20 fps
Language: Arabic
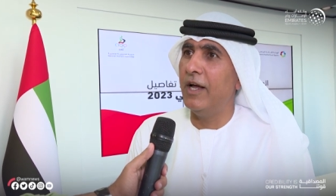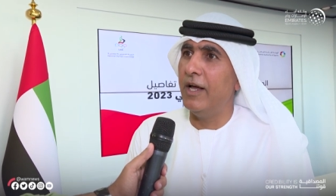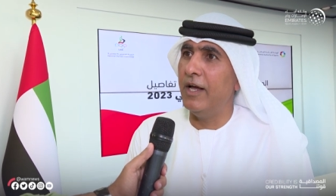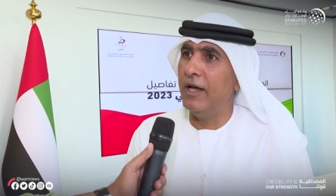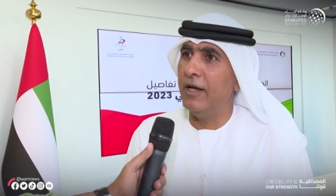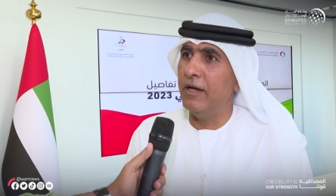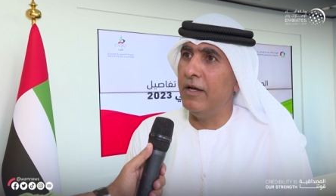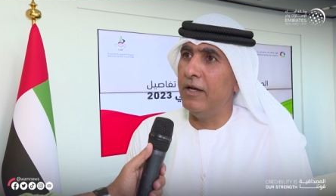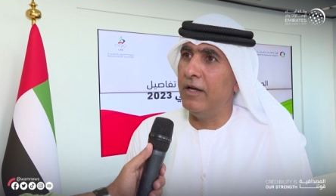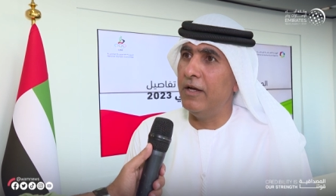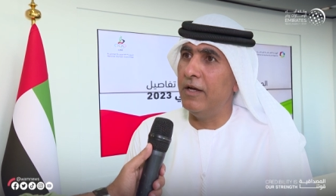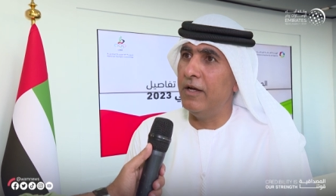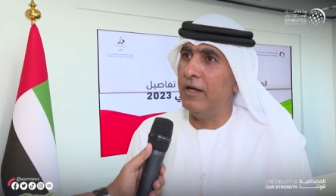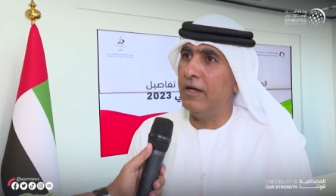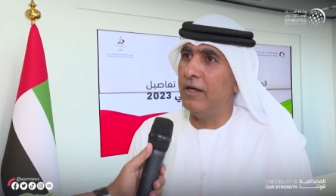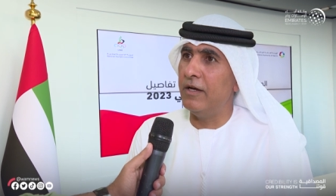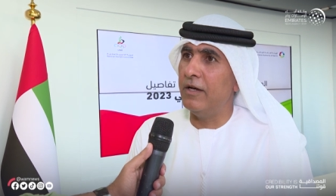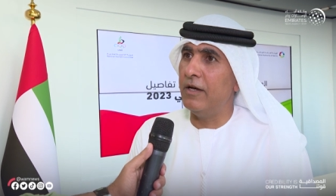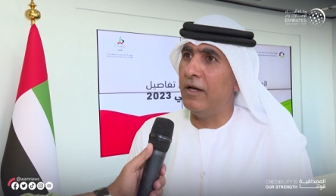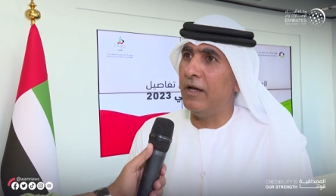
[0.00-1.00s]

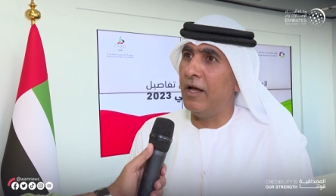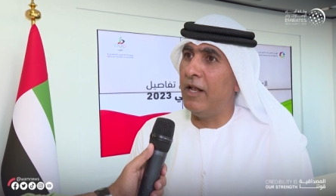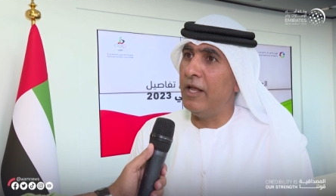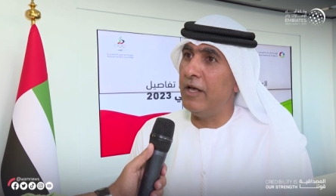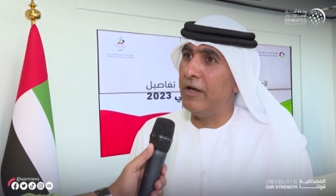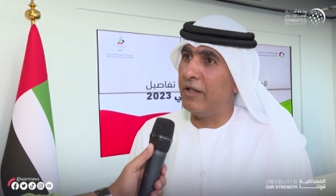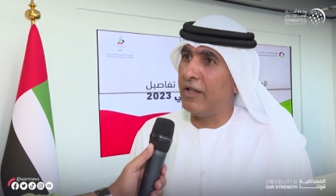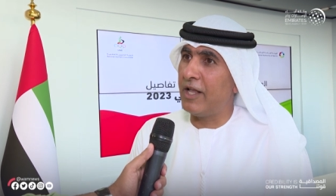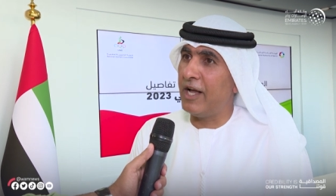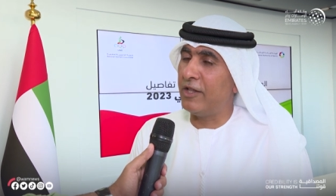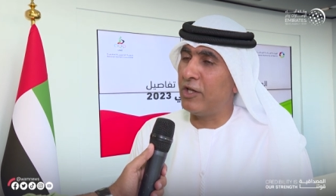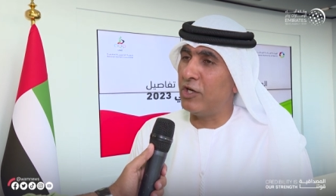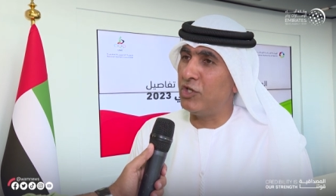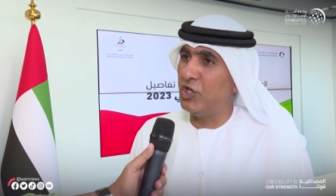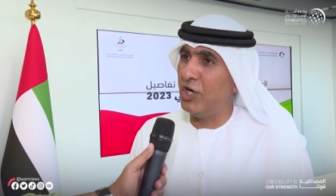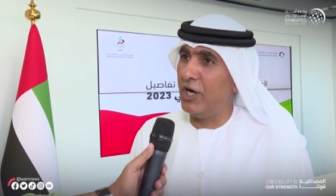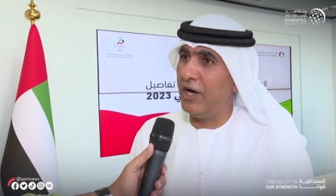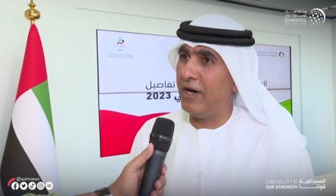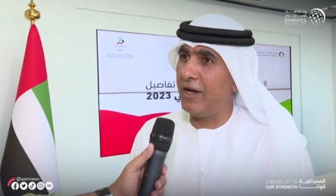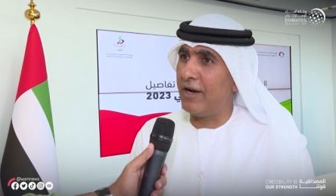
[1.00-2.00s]
آه، تحت
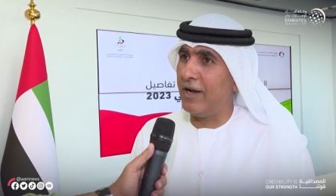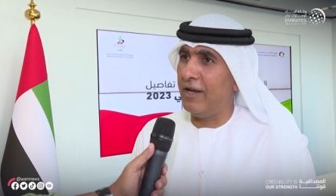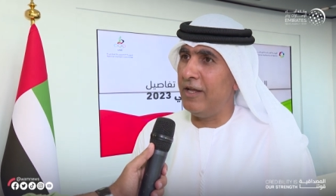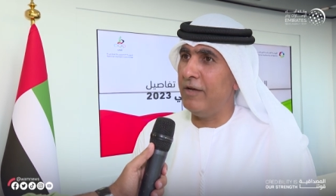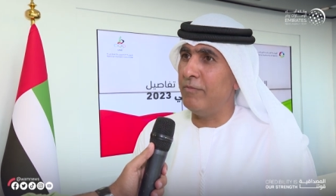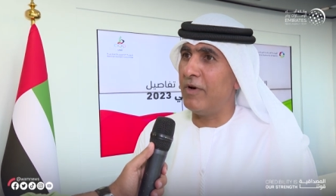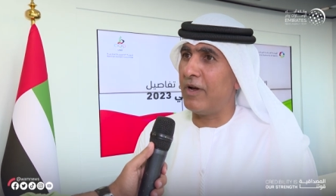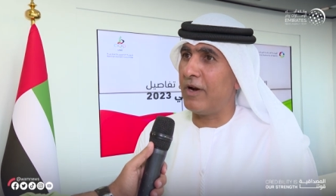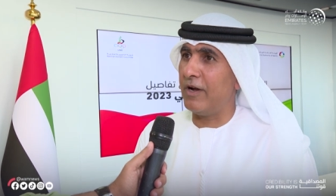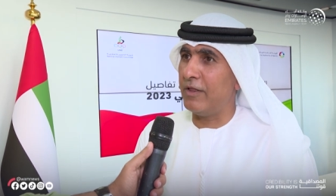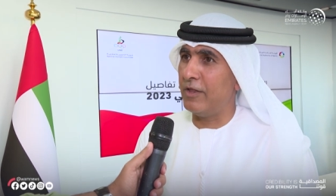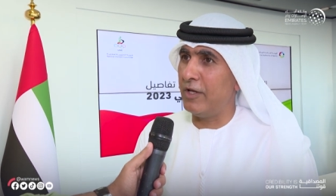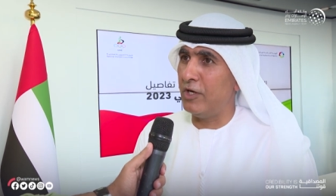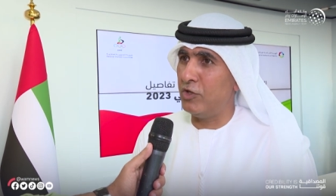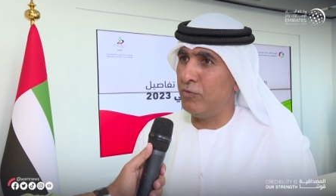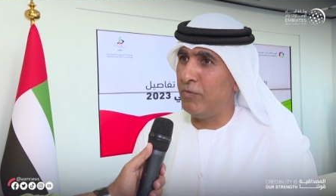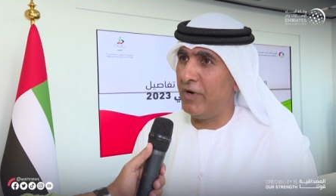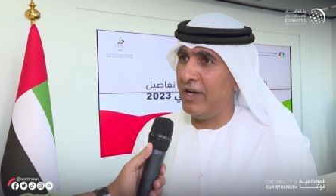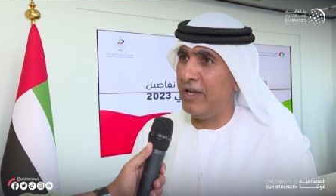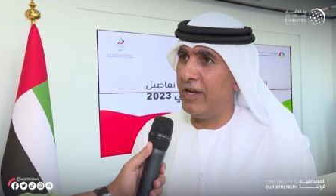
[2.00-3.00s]
شعار الإمارات
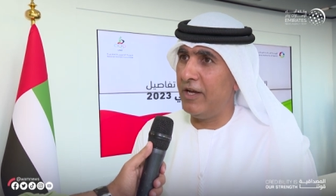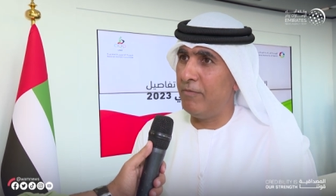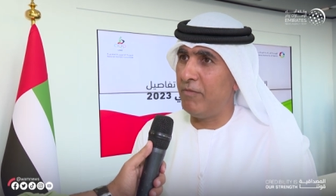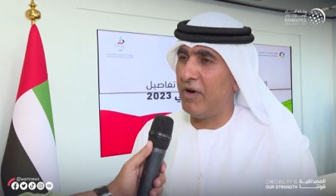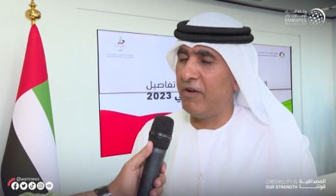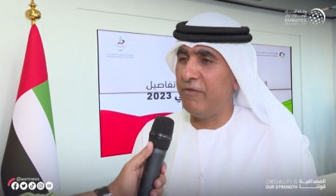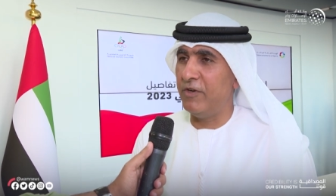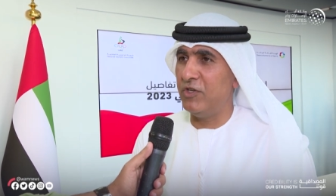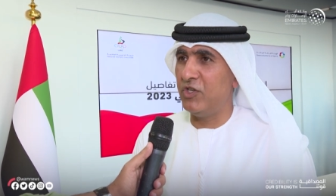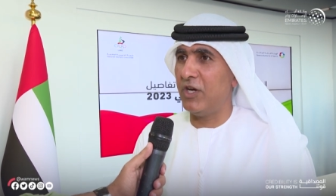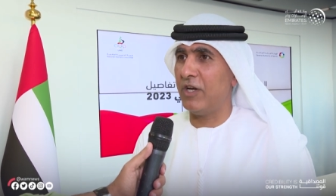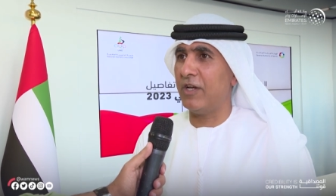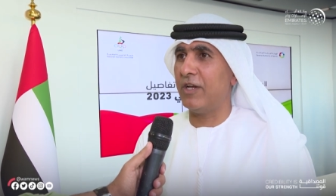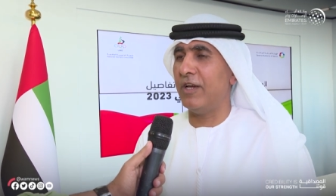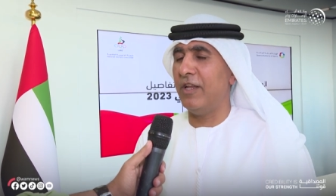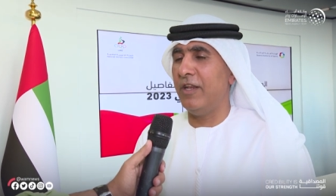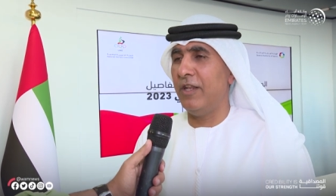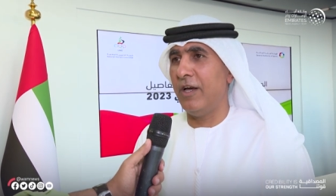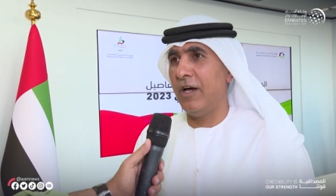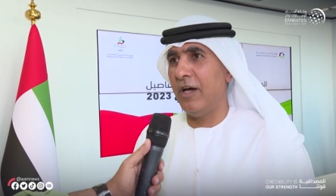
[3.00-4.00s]
تجمعنا ما في شك
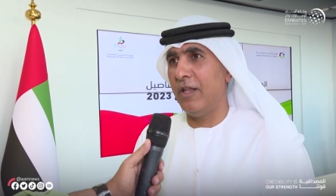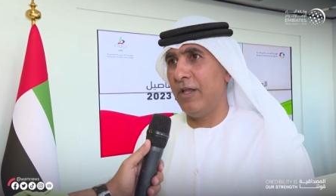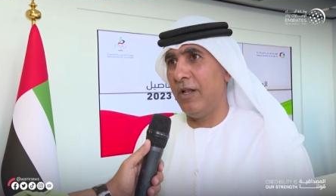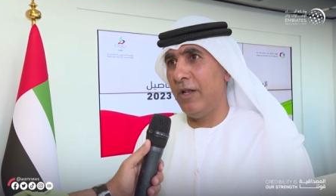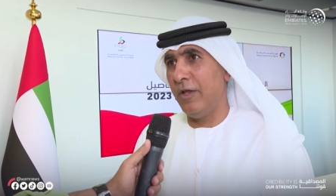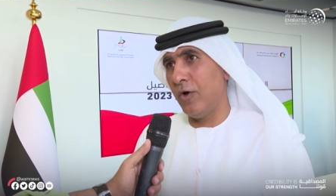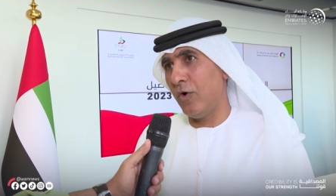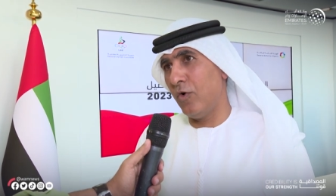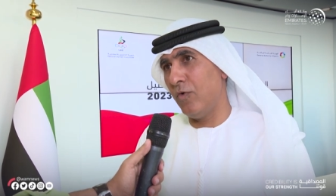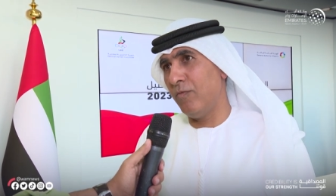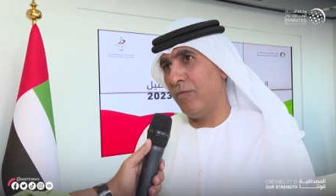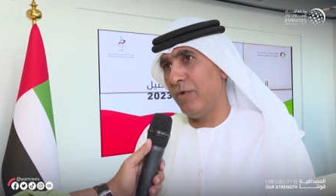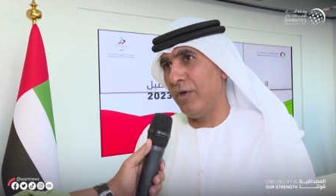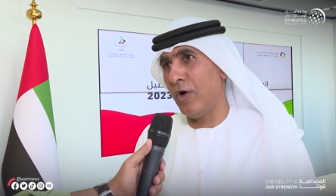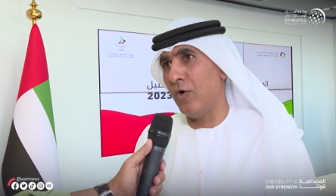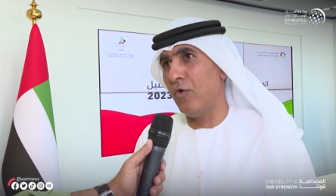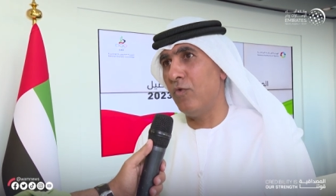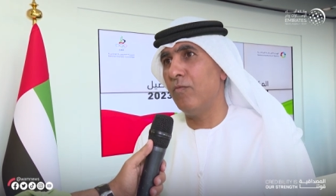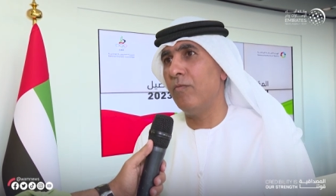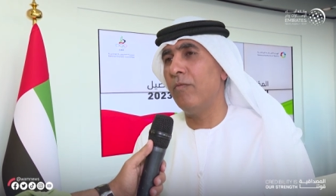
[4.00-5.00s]
أن هذا اليوم
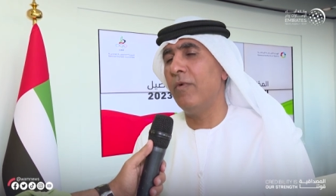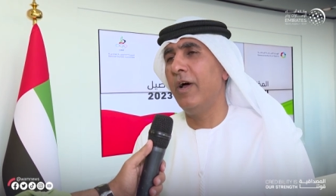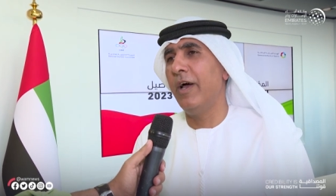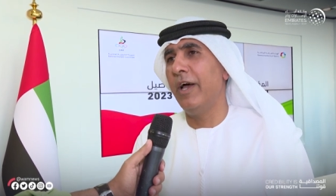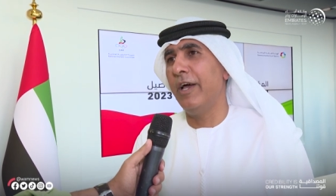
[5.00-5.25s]
يوم